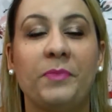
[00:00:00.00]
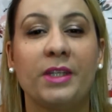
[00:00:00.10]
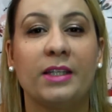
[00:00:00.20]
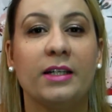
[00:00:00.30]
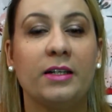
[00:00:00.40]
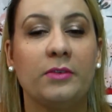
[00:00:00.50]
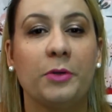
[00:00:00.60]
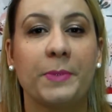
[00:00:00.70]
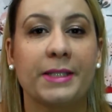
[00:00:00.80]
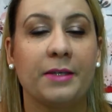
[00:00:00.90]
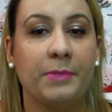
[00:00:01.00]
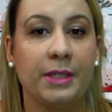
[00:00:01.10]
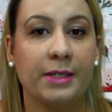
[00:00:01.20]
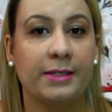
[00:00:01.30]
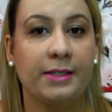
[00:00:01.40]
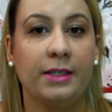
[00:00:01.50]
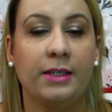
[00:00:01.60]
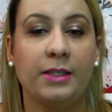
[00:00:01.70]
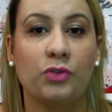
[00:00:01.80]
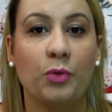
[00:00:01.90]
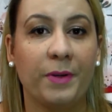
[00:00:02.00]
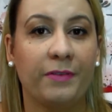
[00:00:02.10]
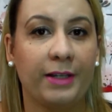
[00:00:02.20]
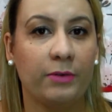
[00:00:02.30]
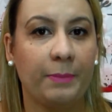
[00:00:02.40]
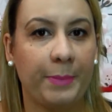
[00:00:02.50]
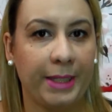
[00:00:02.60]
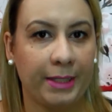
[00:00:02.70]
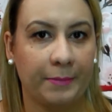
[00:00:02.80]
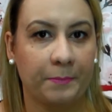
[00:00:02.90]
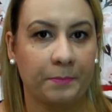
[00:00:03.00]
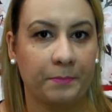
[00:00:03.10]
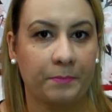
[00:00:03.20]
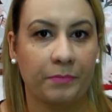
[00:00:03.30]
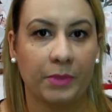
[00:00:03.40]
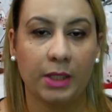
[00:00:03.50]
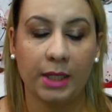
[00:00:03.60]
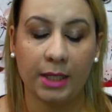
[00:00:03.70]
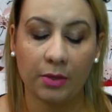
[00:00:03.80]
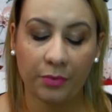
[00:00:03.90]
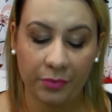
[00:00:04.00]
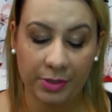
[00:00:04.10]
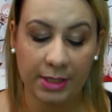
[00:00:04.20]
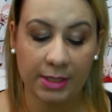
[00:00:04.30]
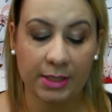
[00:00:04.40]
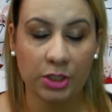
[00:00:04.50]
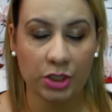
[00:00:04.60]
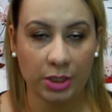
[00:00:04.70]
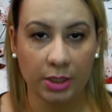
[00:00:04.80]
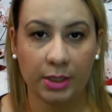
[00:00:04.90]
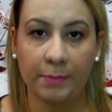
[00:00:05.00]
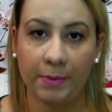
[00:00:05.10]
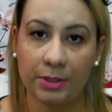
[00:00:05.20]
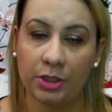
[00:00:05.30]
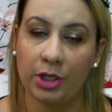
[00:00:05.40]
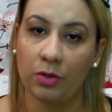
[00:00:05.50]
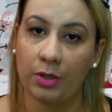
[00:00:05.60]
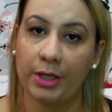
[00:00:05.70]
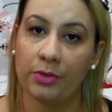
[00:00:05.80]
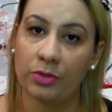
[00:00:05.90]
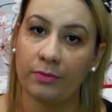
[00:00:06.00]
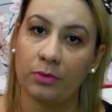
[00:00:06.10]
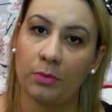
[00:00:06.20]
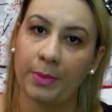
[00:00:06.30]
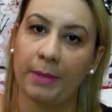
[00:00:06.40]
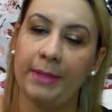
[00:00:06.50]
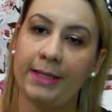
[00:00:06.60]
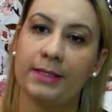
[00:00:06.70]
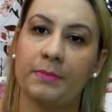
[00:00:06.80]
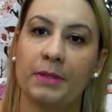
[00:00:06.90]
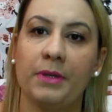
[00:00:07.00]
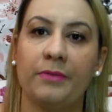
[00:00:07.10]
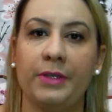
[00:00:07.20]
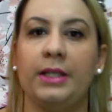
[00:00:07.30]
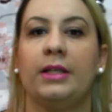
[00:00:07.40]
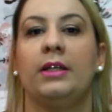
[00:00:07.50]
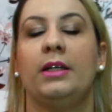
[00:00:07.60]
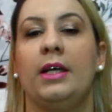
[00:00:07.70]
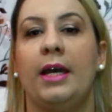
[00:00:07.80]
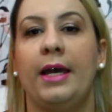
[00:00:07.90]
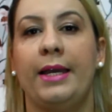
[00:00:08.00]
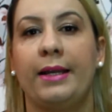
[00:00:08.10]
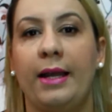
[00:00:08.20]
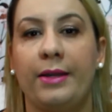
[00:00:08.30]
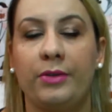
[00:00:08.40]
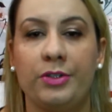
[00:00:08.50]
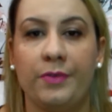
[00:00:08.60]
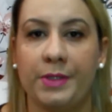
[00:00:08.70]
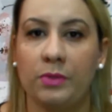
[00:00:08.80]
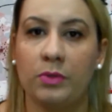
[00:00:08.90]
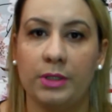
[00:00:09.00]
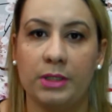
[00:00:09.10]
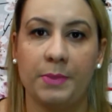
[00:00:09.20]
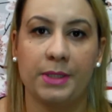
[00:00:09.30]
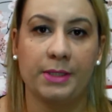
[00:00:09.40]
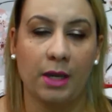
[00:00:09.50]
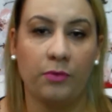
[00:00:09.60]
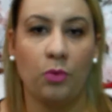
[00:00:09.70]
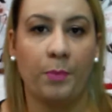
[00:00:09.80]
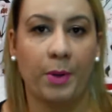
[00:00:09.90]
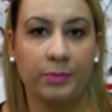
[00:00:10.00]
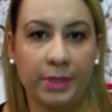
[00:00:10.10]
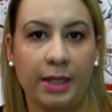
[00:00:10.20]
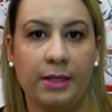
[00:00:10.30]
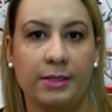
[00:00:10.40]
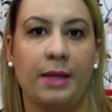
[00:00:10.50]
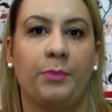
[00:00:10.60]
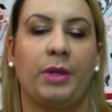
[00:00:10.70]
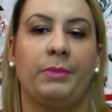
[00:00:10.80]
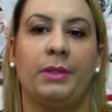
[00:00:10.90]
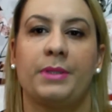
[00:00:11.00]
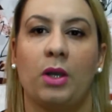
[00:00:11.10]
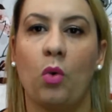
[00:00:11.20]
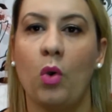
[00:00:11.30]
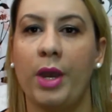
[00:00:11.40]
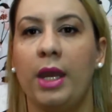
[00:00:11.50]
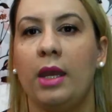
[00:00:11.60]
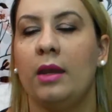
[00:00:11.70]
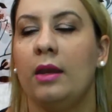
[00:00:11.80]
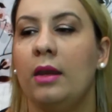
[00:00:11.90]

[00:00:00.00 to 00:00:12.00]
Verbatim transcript: Então, eu percebi, assim, que super valeu a pena. E o que, que eu fiz? Decidi que a partir de agora eu só vou comprar melissa para minha filha. É claro que de vez em quando, se precisar, eu vou comprar um tênis, né, porque a menina precisa correr